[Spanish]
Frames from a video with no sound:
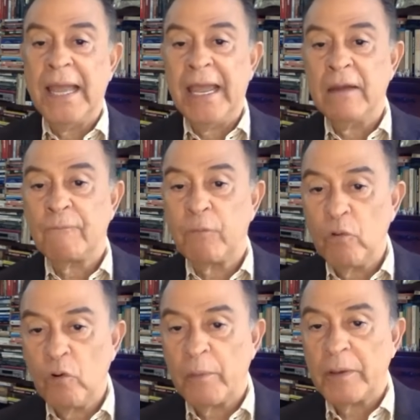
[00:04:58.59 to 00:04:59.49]
el
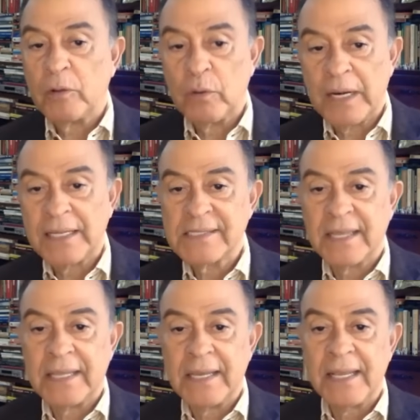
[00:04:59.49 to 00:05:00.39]
flujo vehicular que se
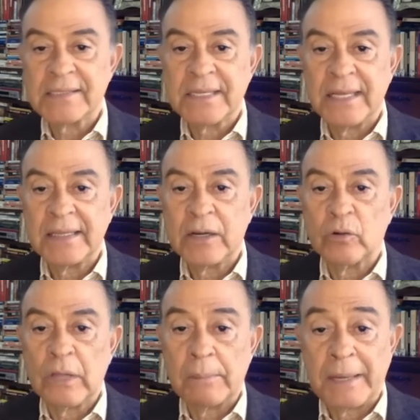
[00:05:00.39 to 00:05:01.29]
dirige hacia el
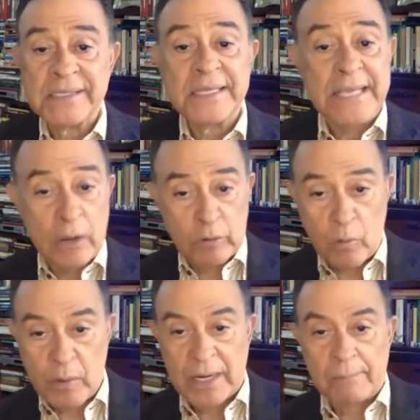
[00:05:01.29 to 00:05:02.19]
interior del país y
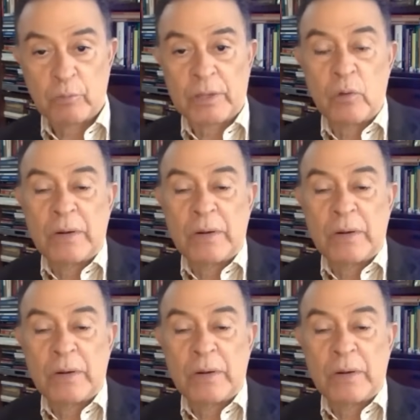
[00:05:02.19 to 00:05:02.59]
enhorabuena porque es